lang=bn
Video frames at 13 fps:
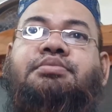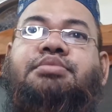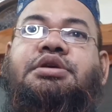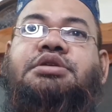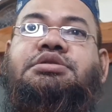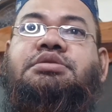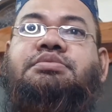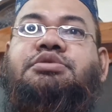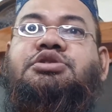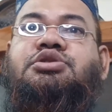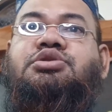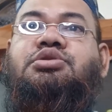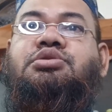পেশি
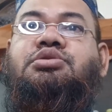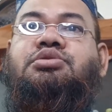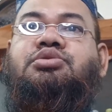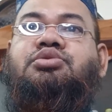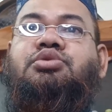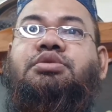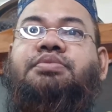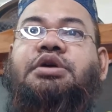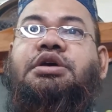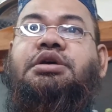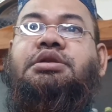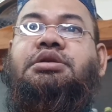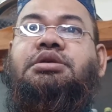বিশেষত দুই
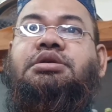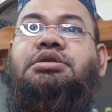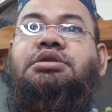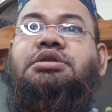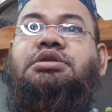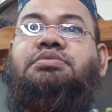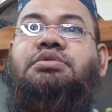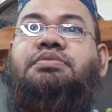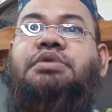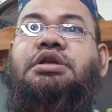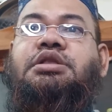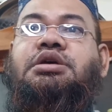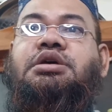পায়ের ডিমে
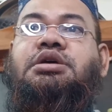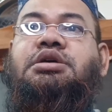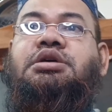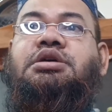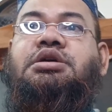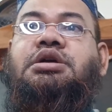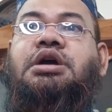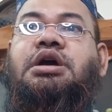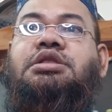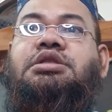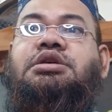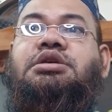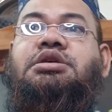ব্যথা
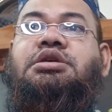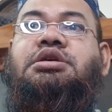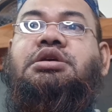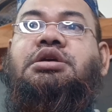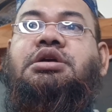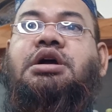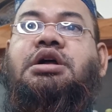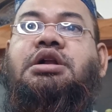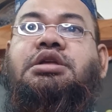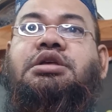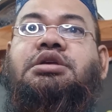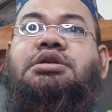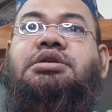কাঁধে
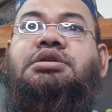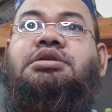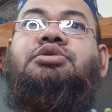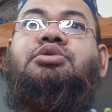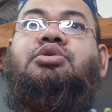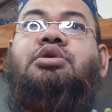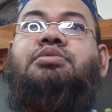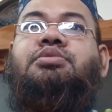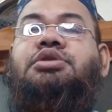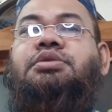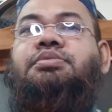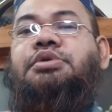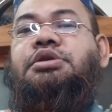ঘাড়ে
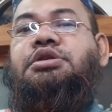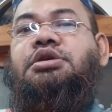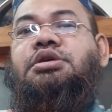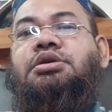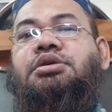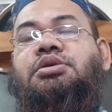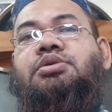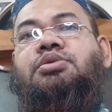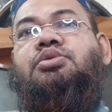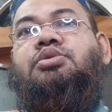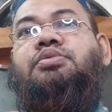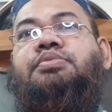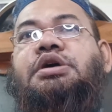কোমরে পিঠে
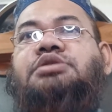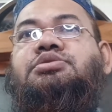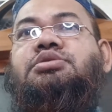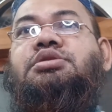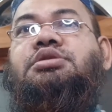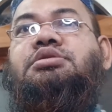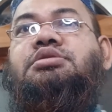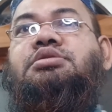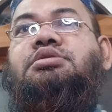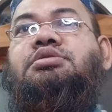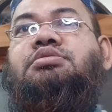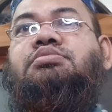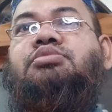ও পাঁজরের
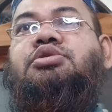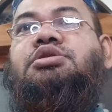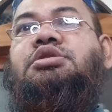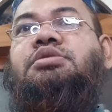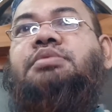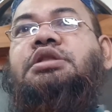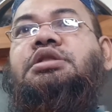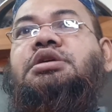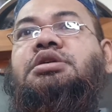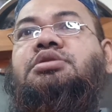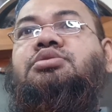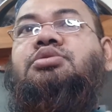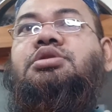মধ্যে ব্যথা
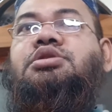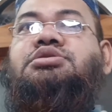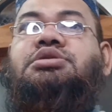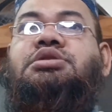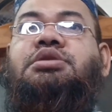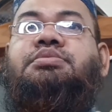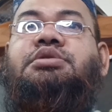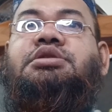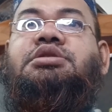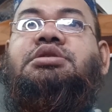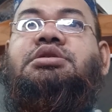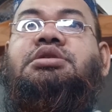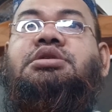নড়াচড়ায়
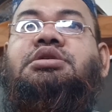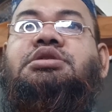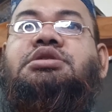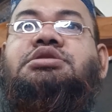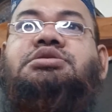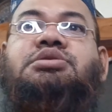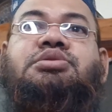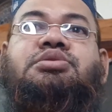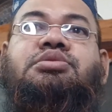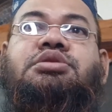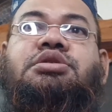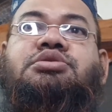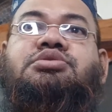বৃদ্ধি
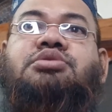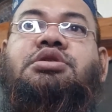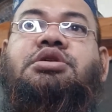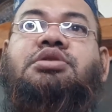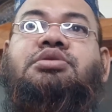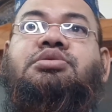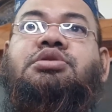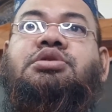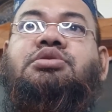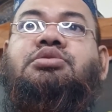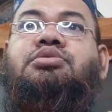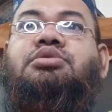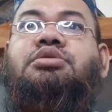স্ত্রীলোকদের জরায়ুর
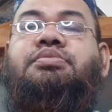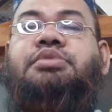কোনো